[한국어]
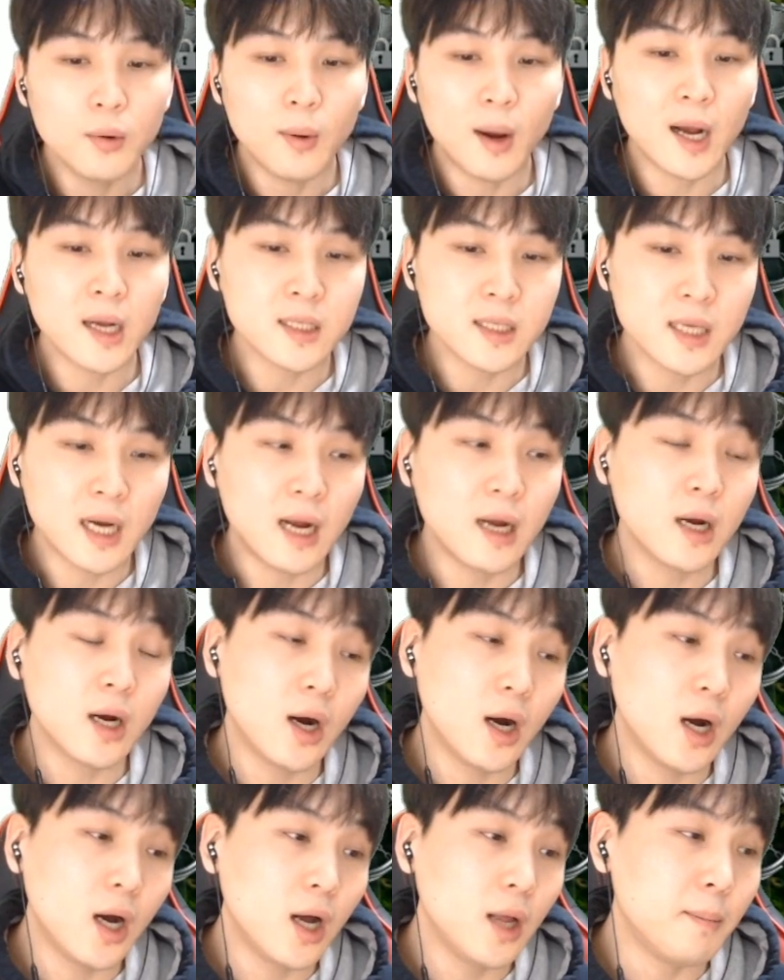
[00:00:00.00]
확실한
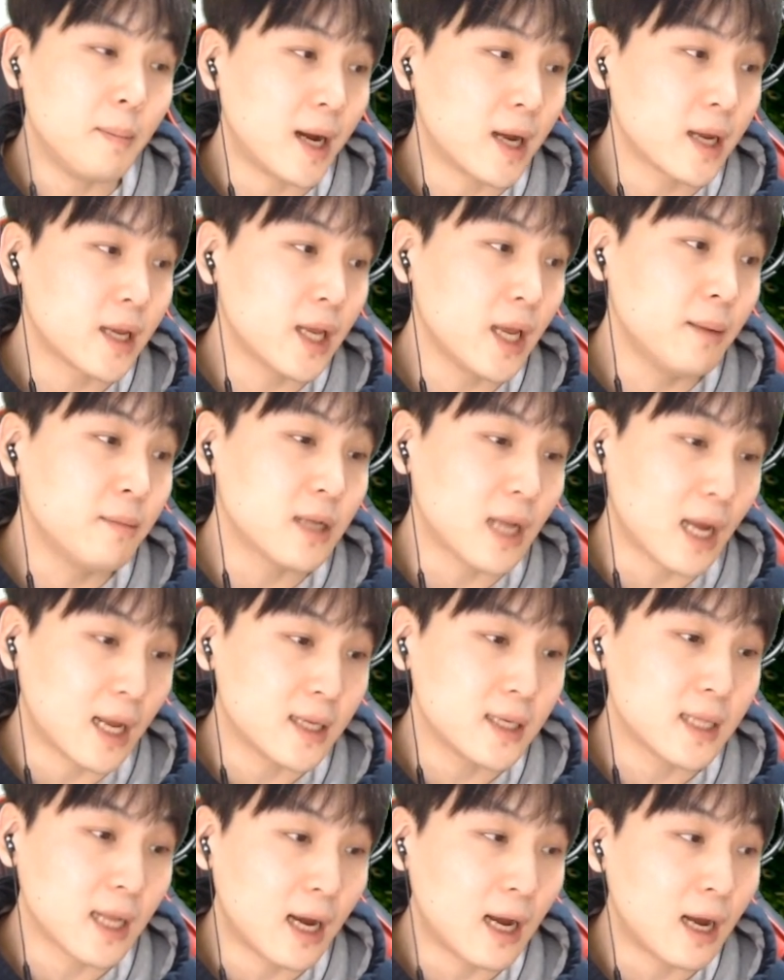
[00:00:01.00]
건 망게임은
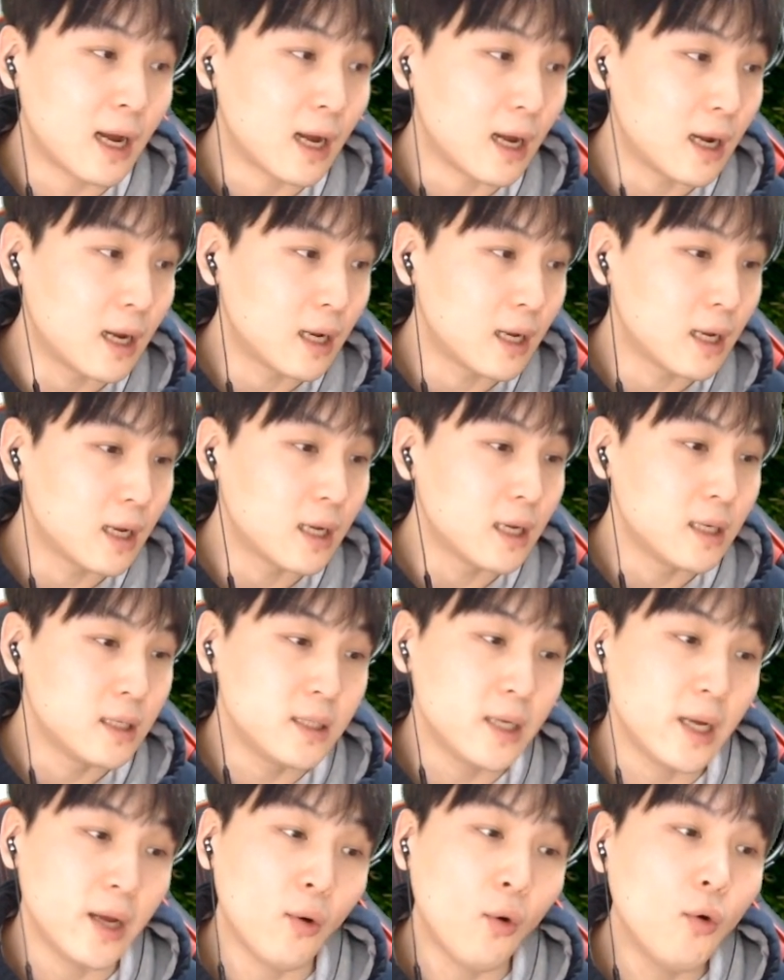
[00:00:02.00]
아니다
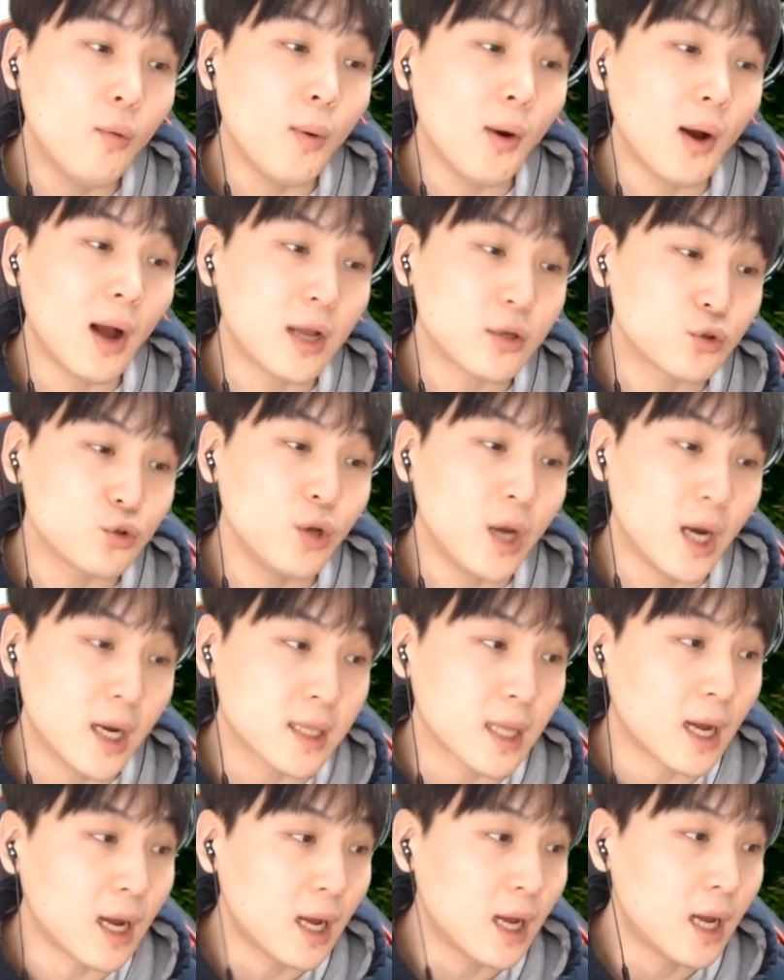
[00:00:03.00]
이제 홍보가
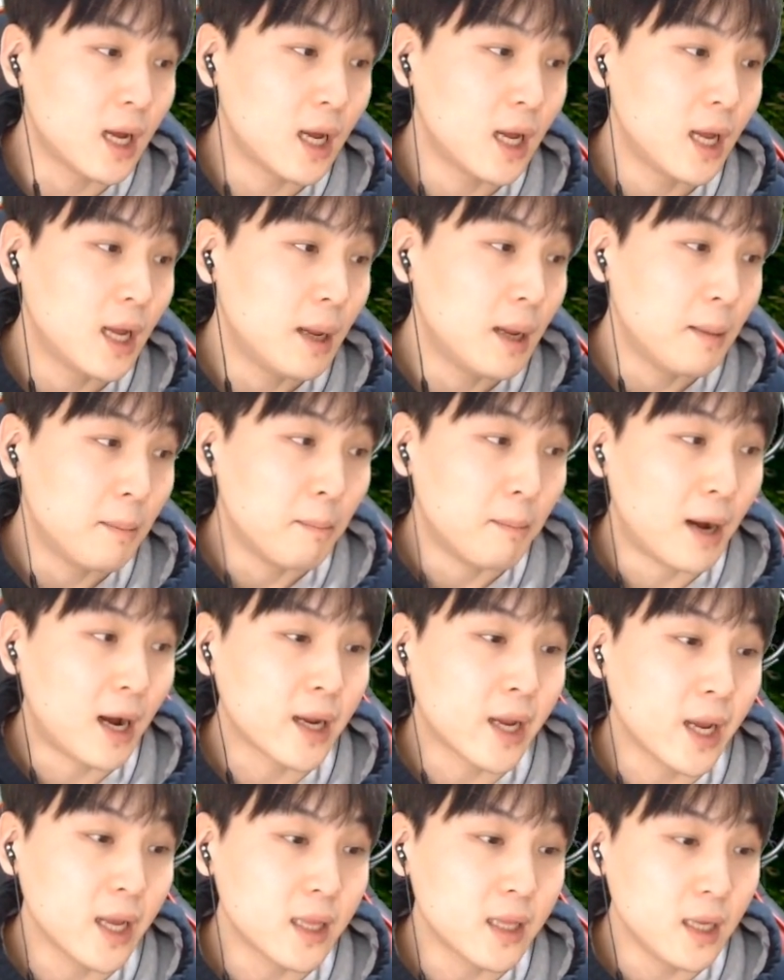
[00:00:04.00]
중요하다
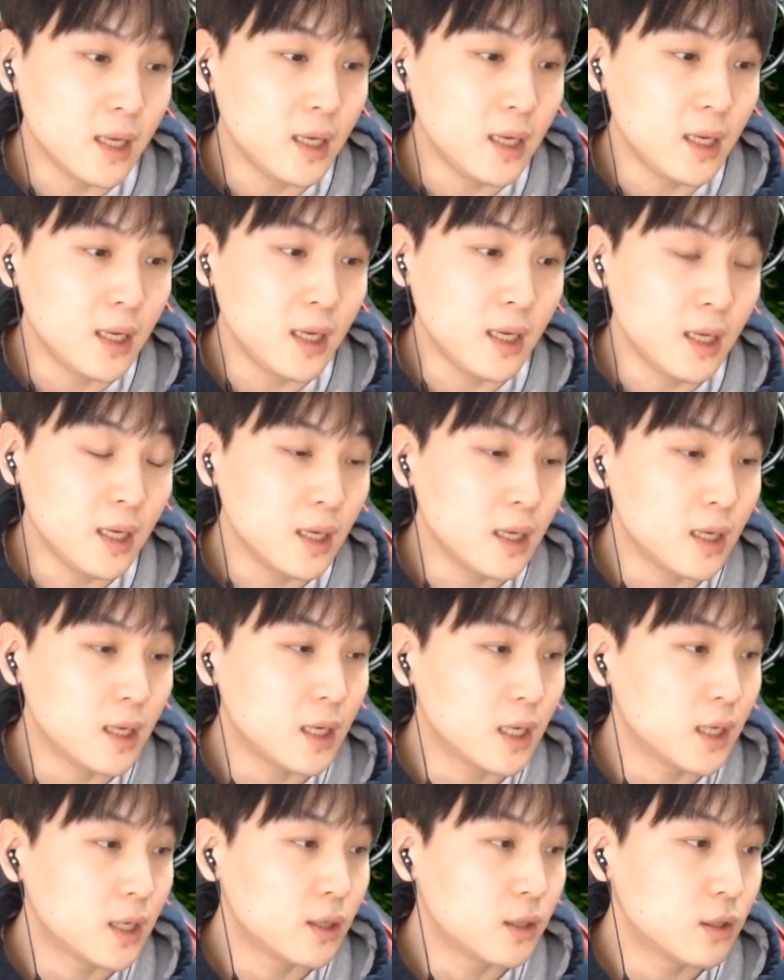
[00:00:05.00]
마케팅이
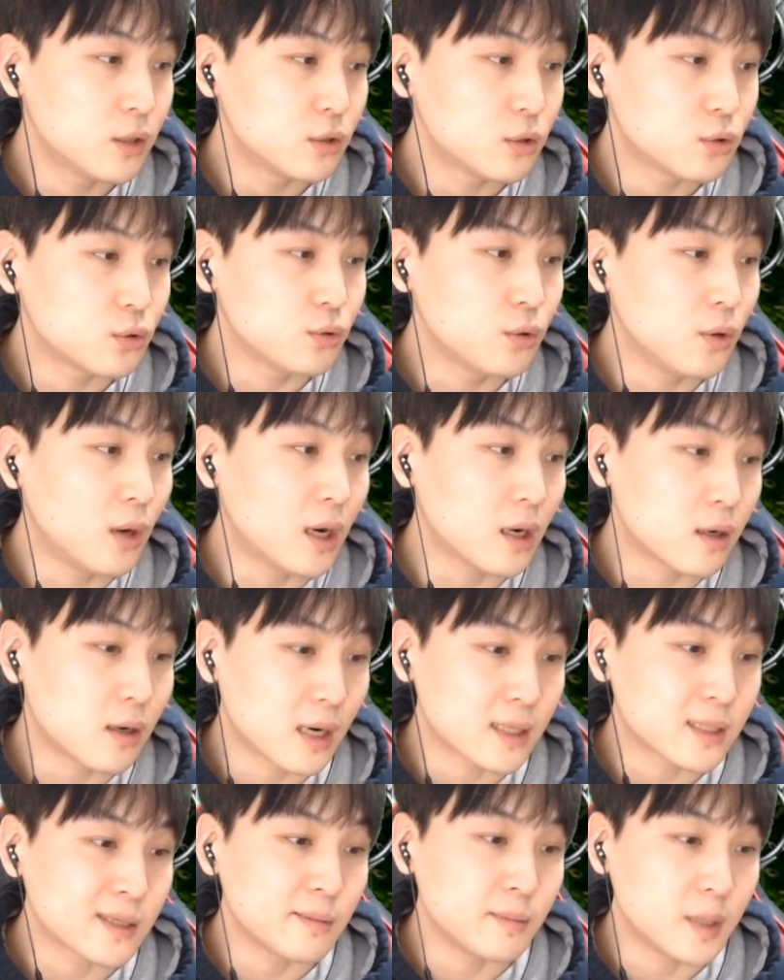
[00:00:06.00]
중요할 것
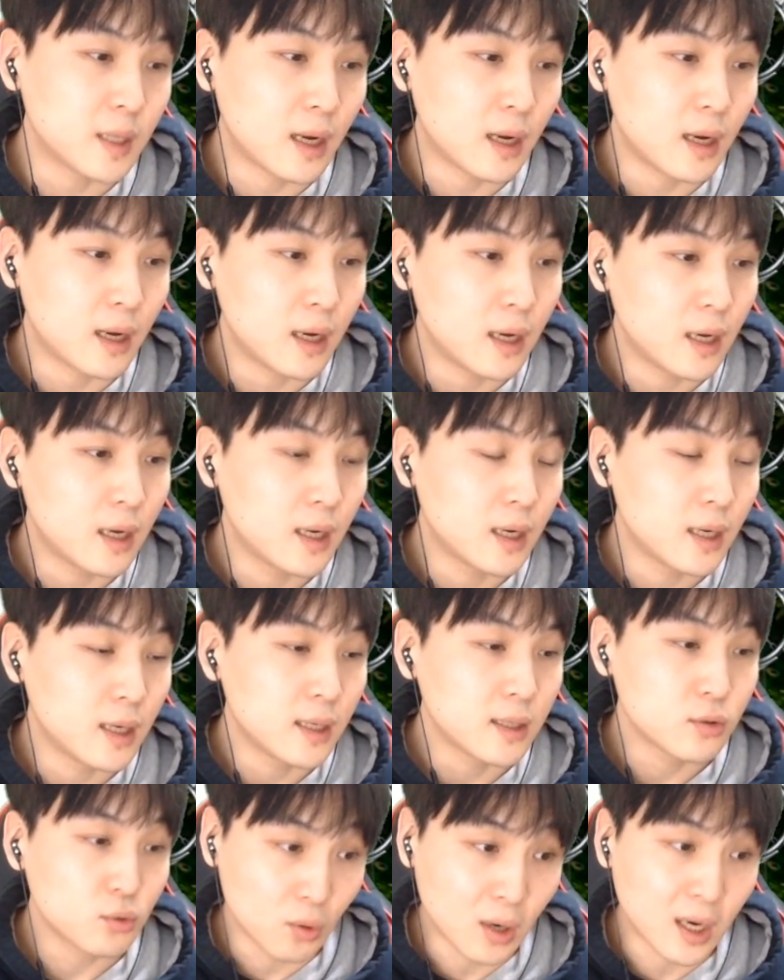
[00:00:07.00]
같습니다
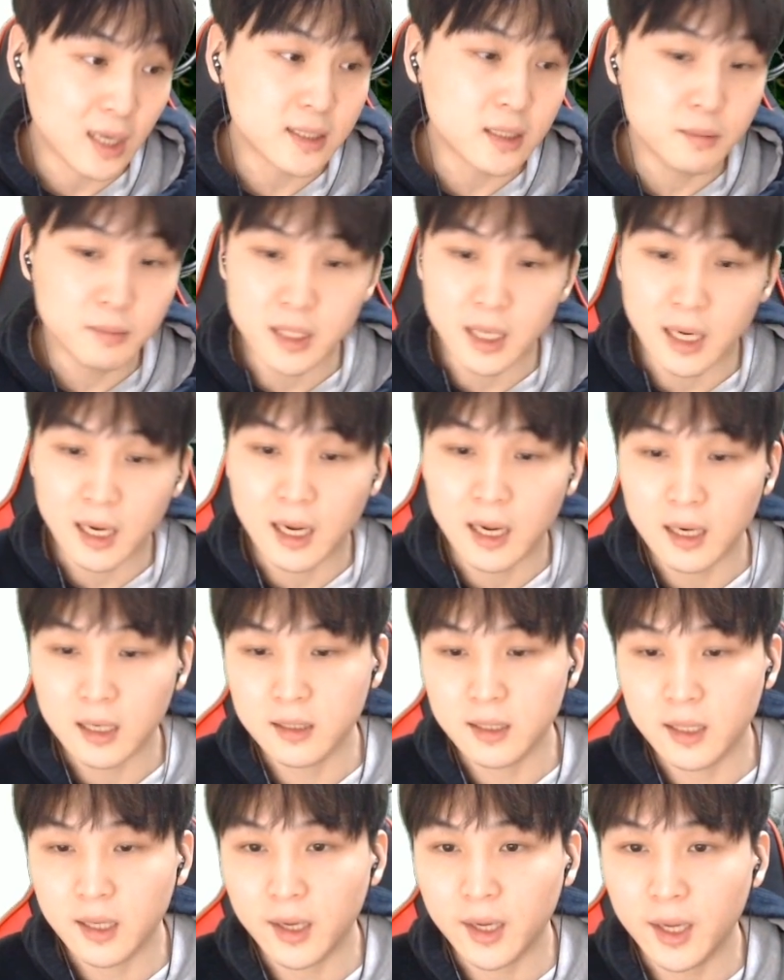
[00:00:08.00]
똑같습니다
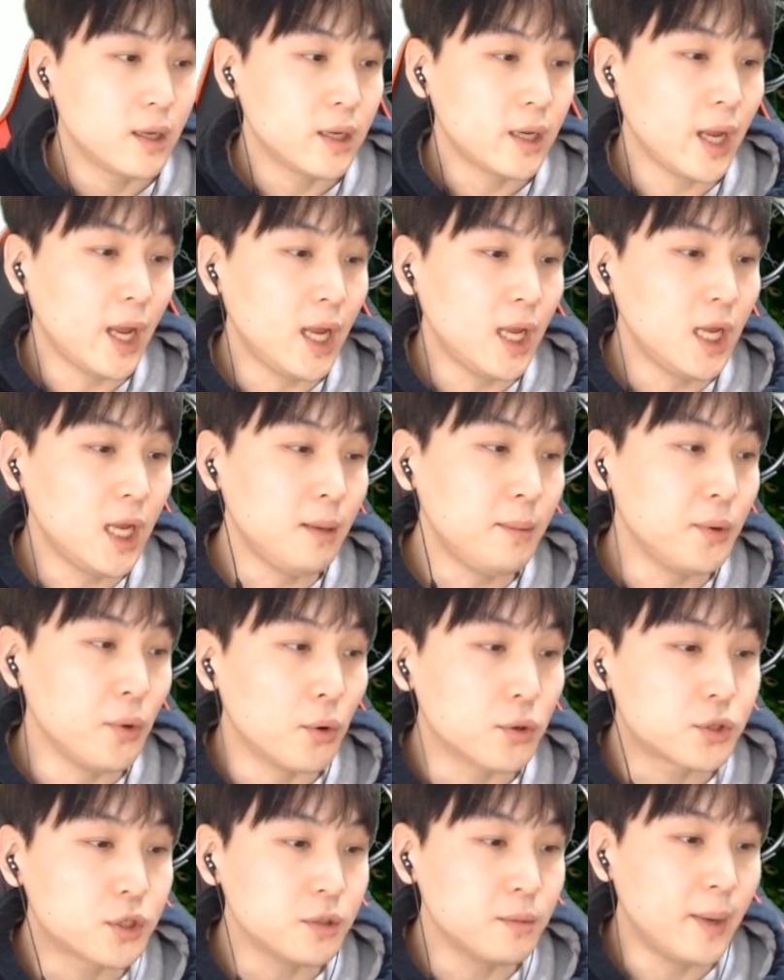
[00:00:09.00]
근데 게임
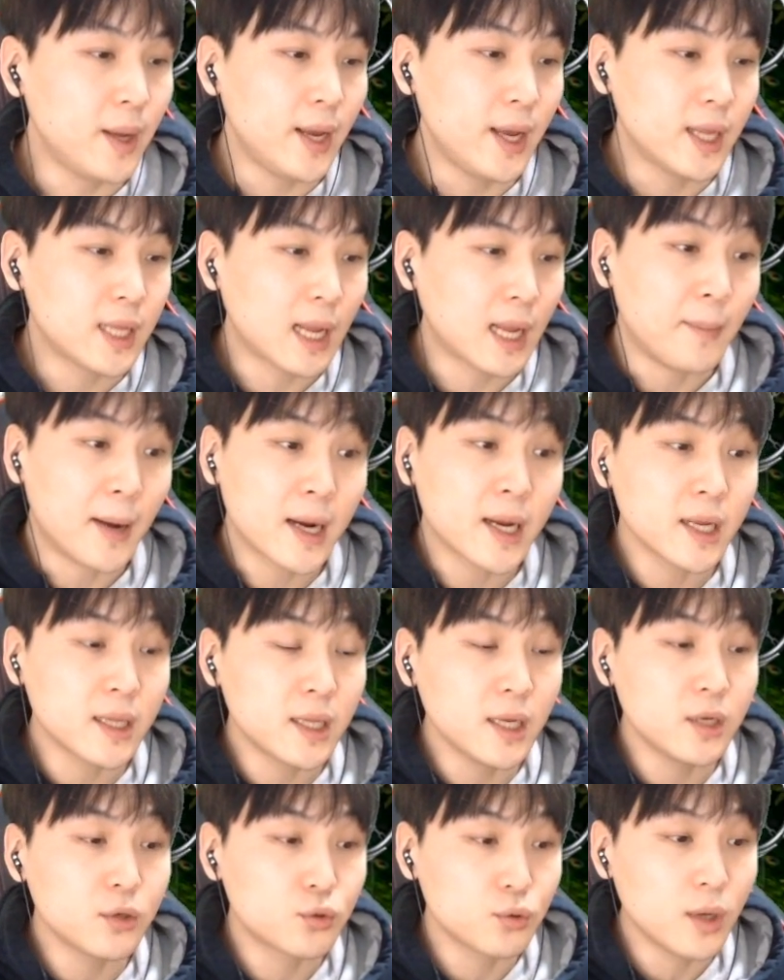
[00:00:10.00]
요즘에 다
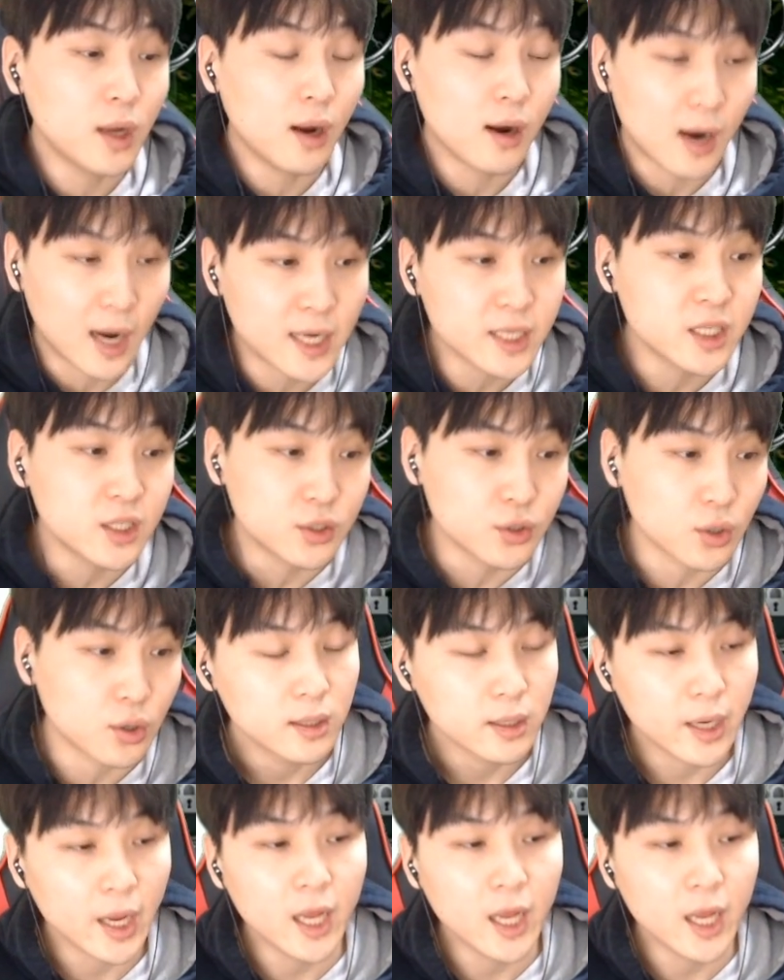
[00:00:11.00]
마케팅이 중요한 거 아시죠?